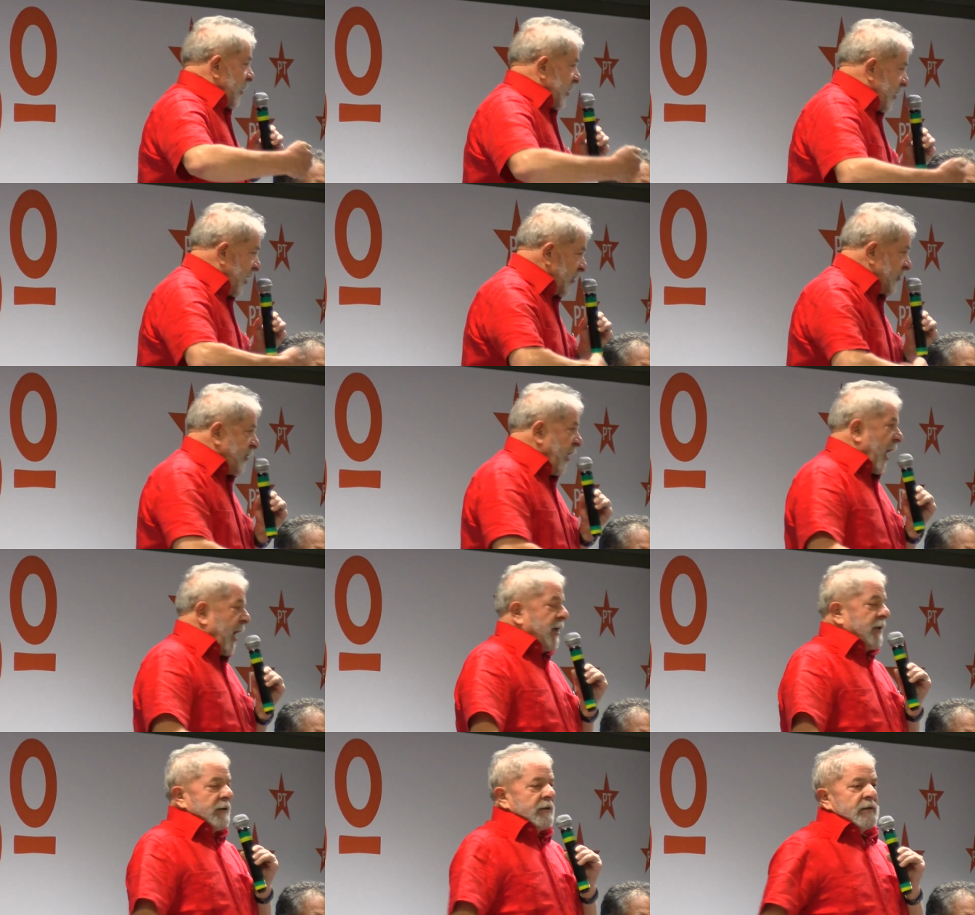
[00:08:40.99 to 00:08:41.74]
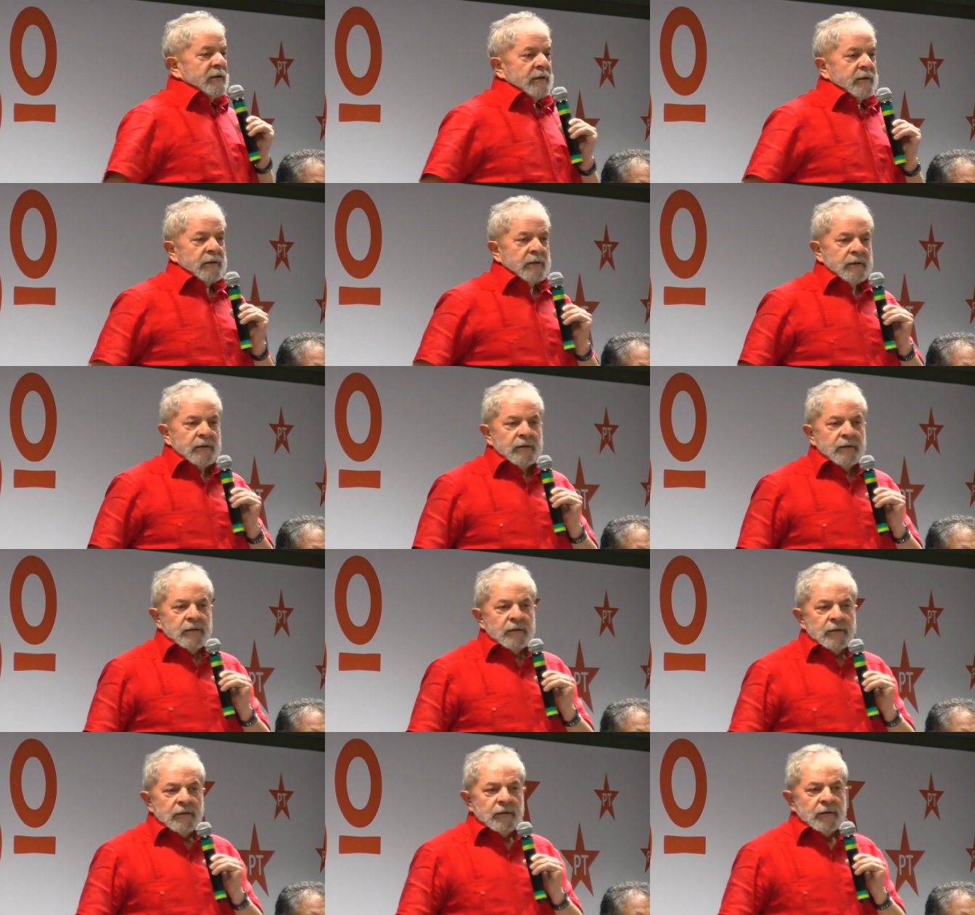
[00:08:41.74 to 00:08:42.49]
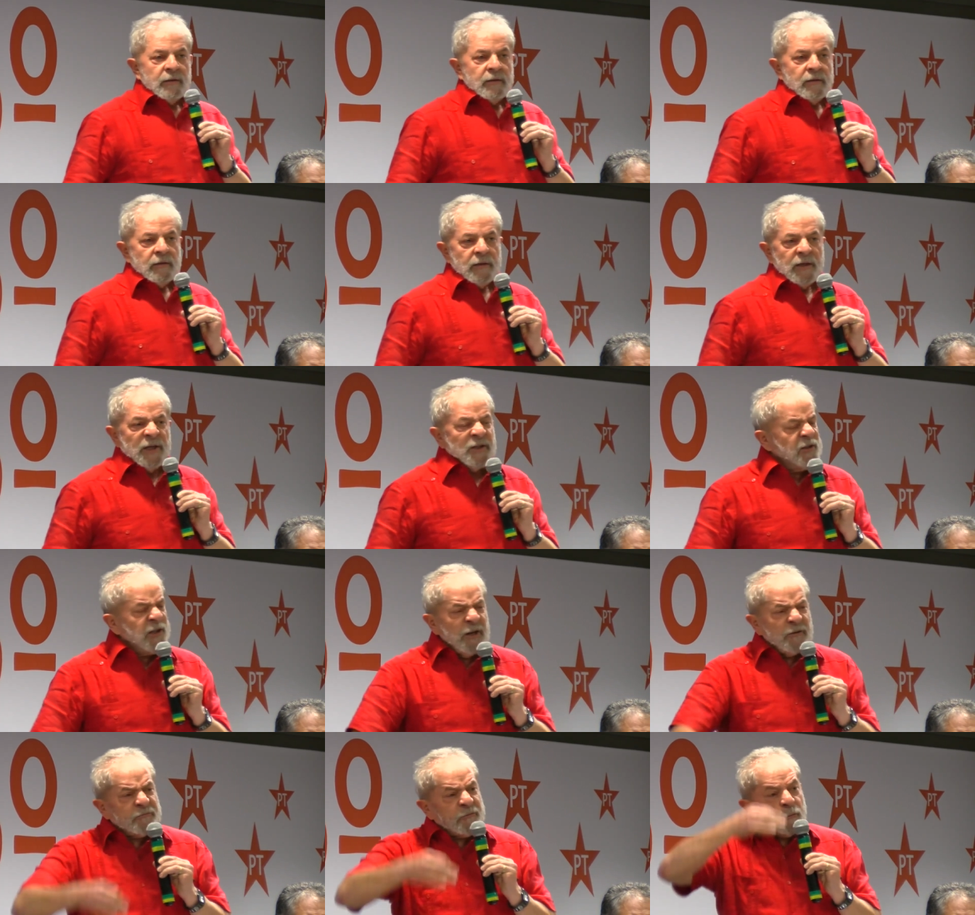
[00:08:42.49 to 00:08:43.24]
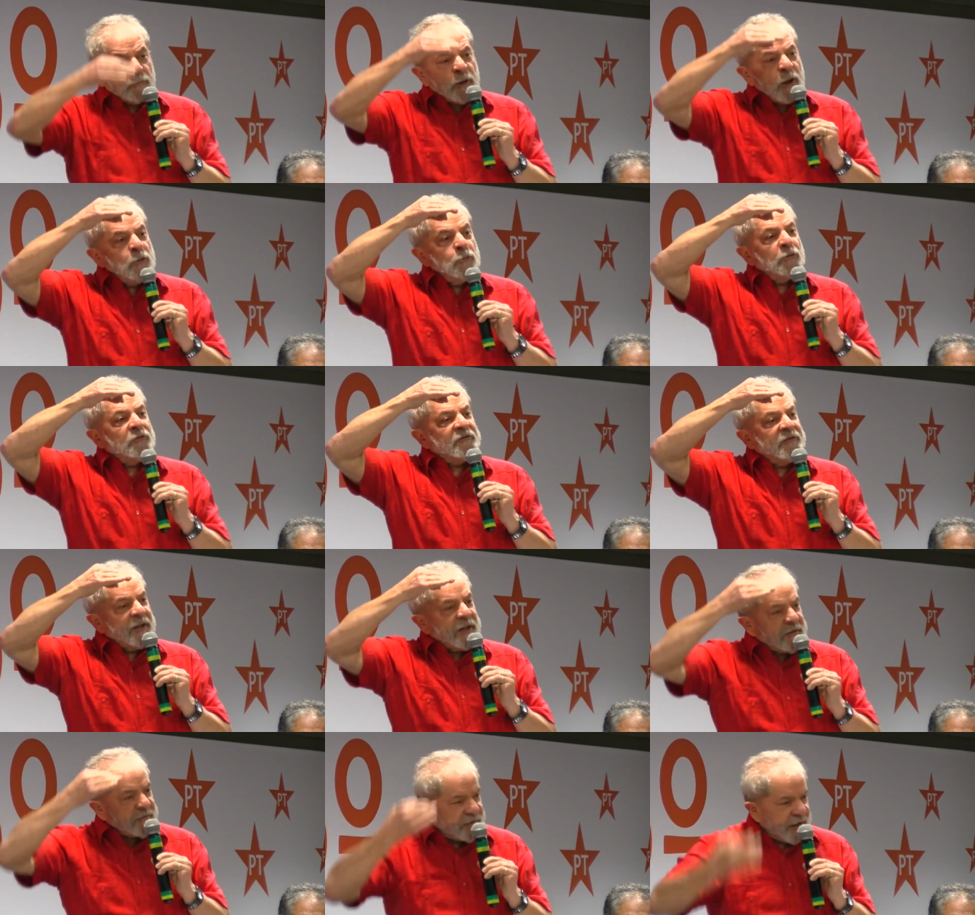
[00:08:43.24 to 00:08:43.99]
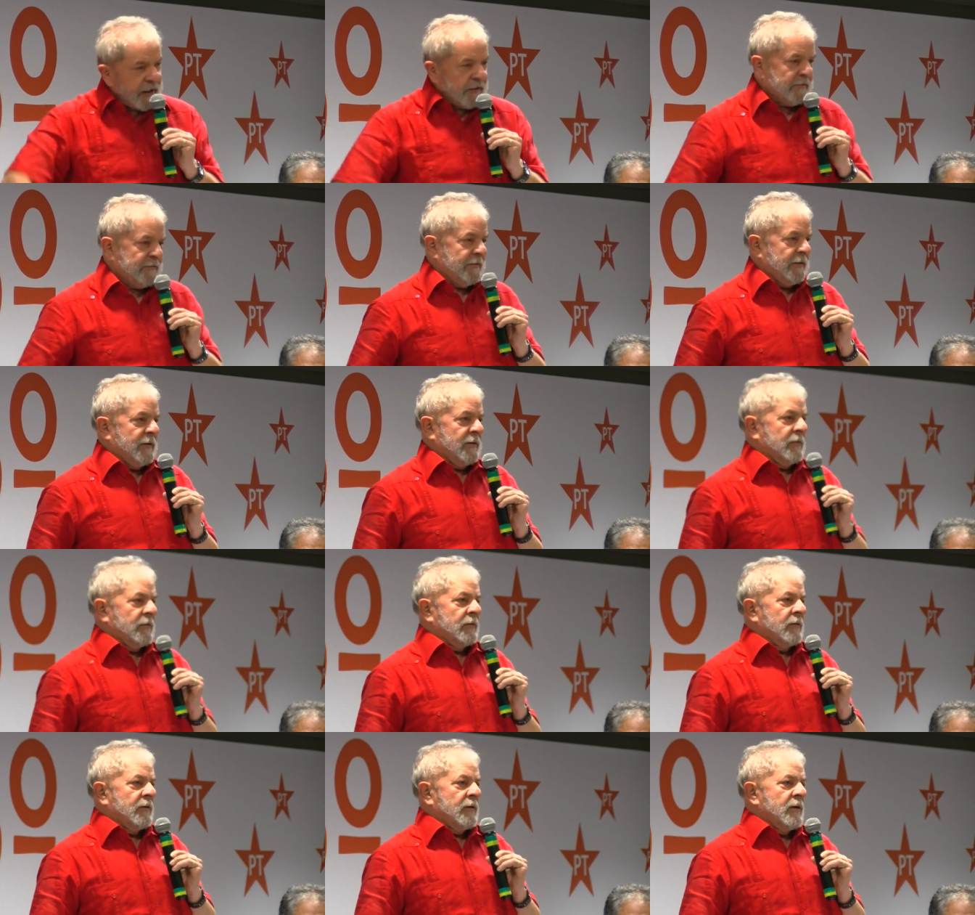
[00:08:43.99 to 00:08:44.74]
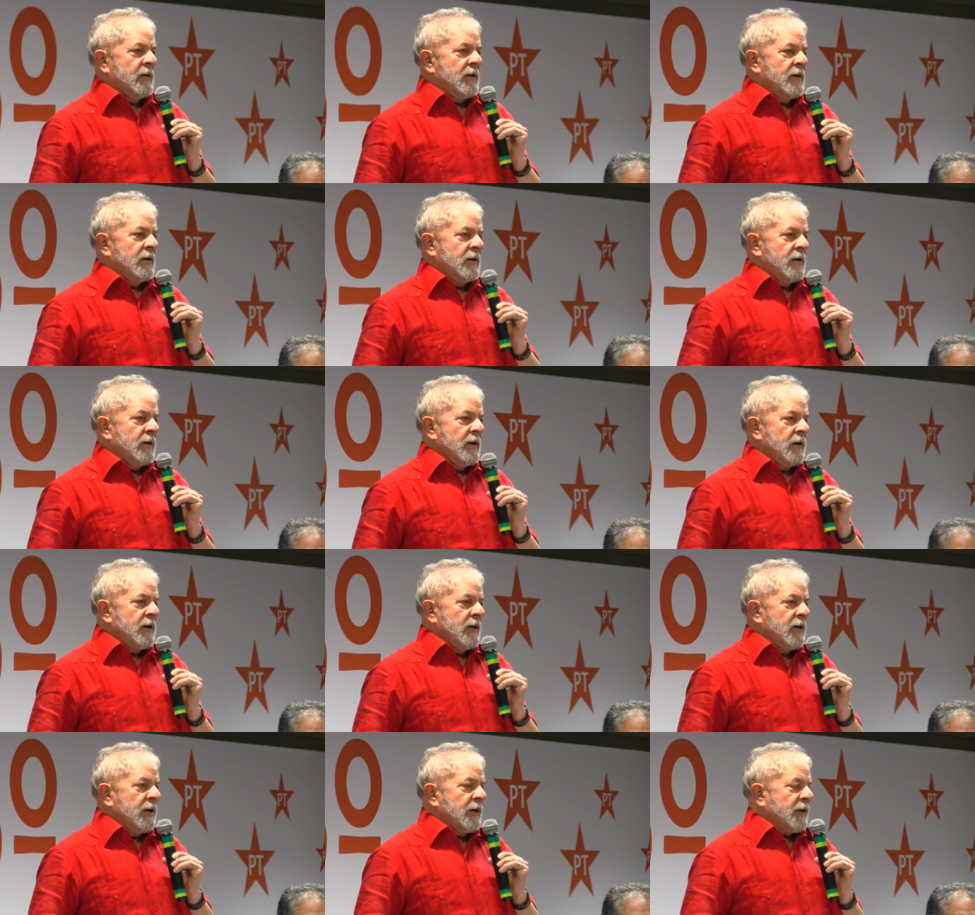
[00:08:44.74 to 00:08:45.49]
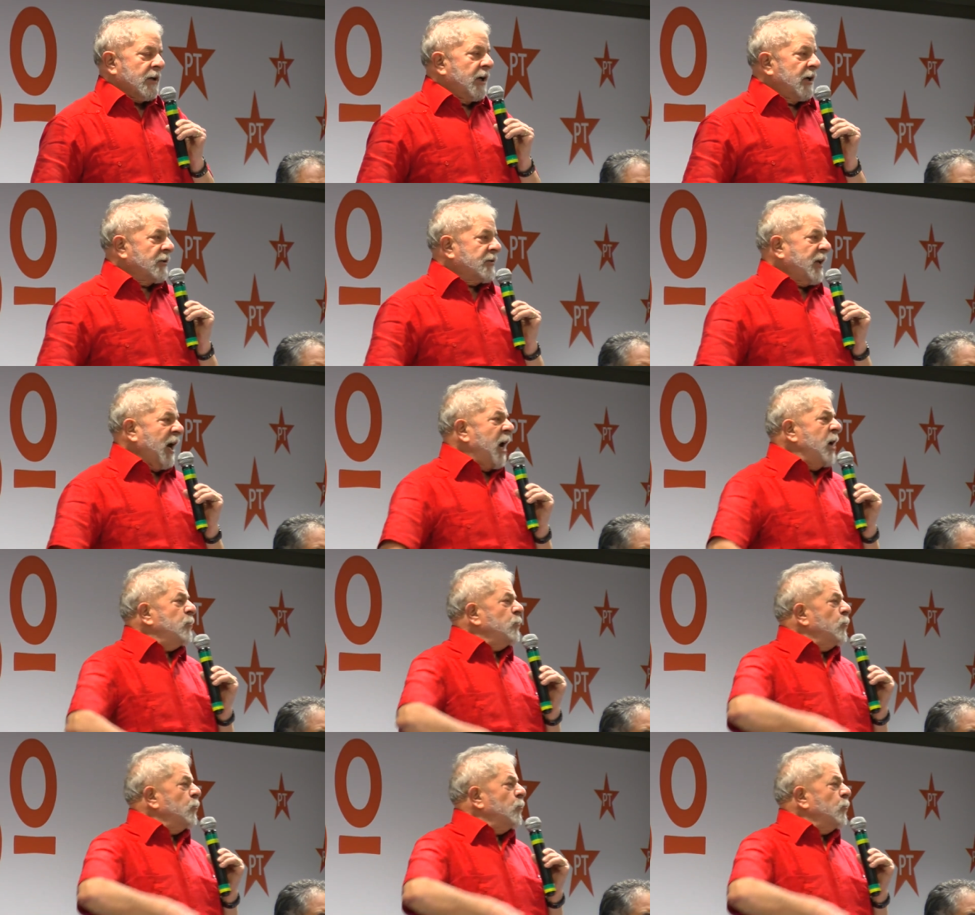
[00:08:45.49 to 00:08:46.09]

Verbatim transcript: que tem e disso eu tenho certeza que tem